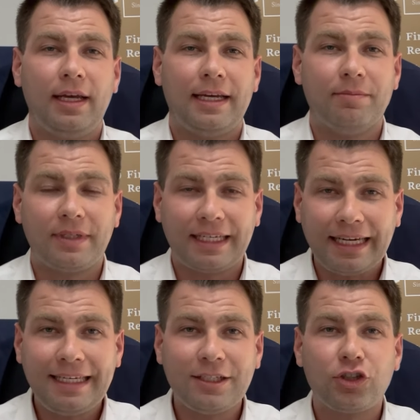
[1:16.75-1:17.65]
im
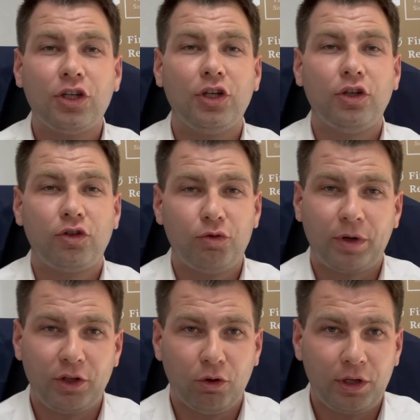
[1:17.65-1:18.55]

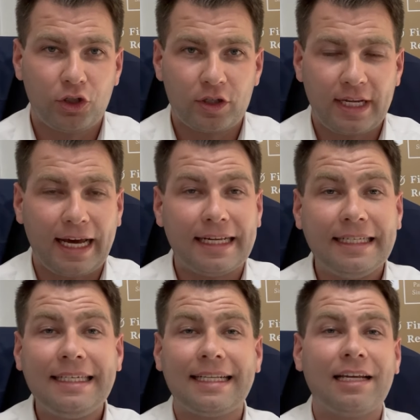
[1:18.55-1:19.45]
griechisch-zypriotischen Teil,
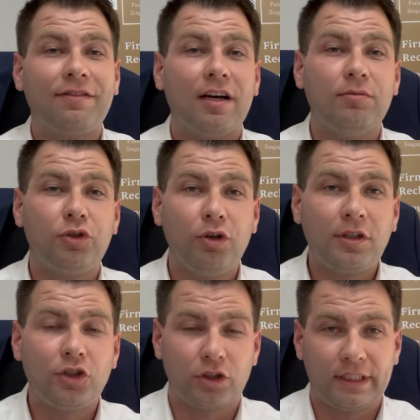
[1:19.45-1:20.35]
nicht etwa im
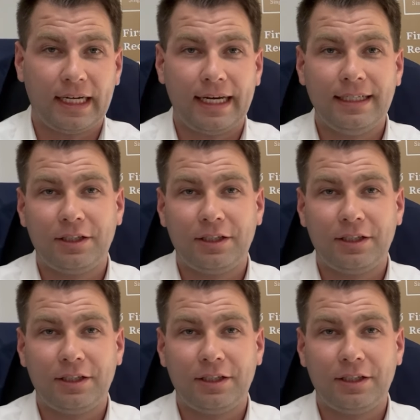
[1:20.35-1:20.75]
türkischen Teil.